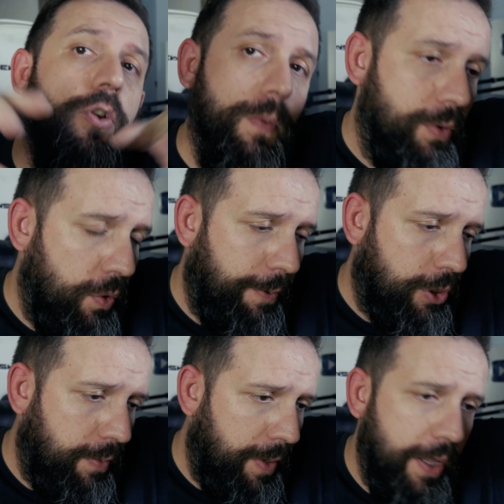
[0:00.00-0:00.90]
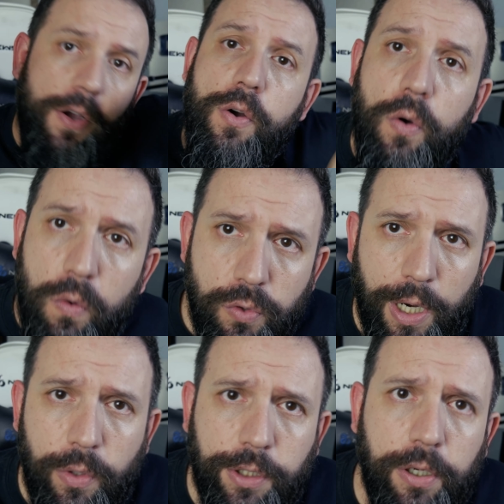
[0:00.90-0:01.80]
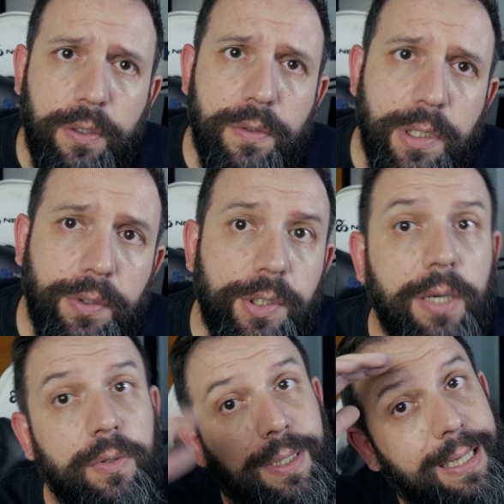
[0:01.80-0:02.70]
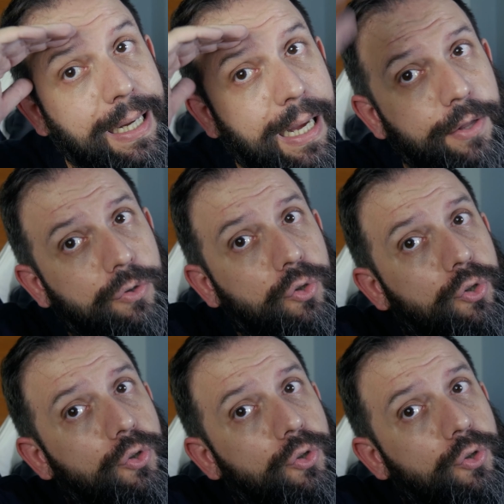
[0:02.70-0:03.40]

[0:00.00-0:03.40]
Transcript: Nos vemos en un próximo vídeo. Un saludito. Chao, chao, chao. Adiós.